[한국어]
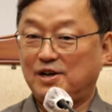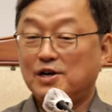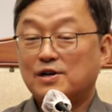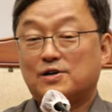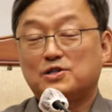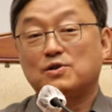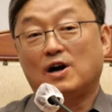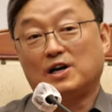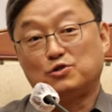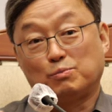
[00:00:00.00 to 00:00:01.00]
그래서
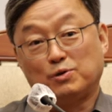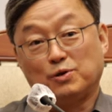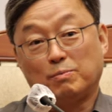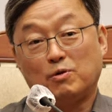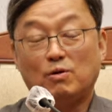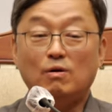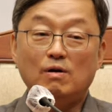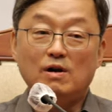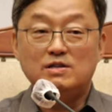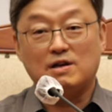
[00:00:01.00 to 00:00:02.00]
가계족보도 없고,
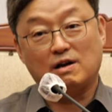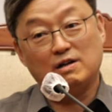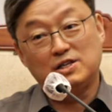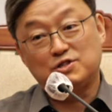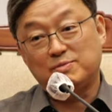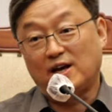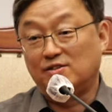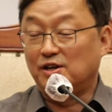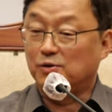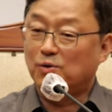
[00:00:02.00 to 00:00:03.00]
색깔도 있으면 안
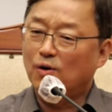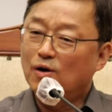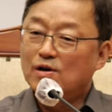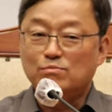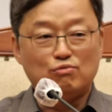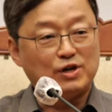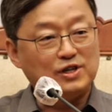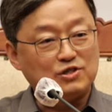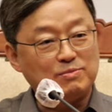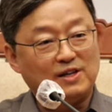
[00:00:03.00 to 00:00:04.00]
되고, 무게도
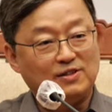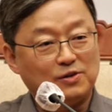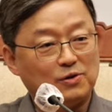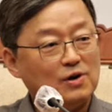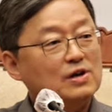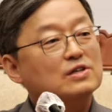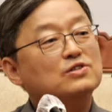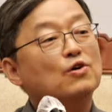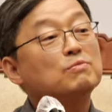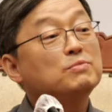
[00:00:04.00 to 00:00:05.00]
있으면 안 되고,
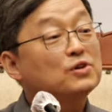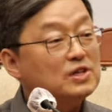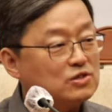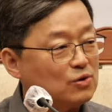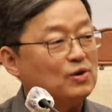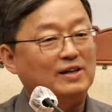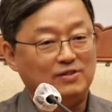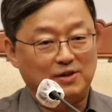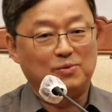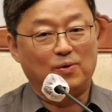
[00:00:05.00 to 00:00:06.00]
성별이 있어도 안
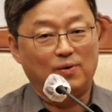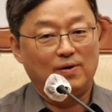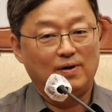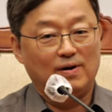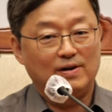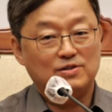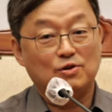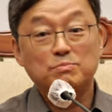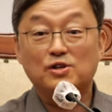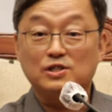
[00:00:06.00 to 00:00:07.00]
되고,
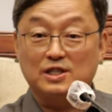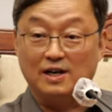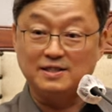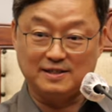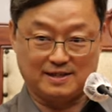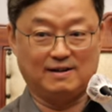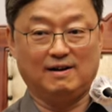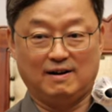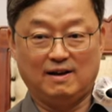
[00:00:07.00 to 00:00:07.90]
성별에 제한되니까.